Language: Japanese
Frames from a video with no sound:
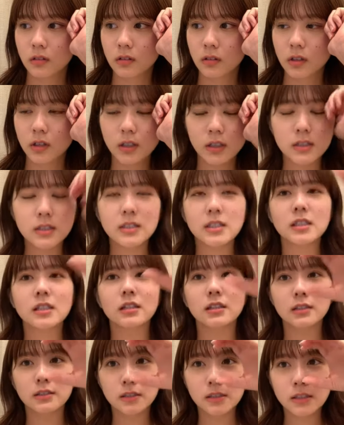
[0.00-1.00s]
え C,
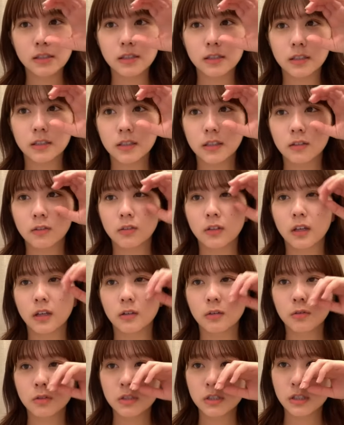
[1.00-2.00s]
C しか出てこない
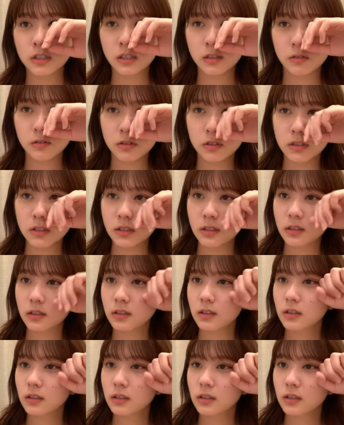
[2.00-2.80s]
美味しい美味しい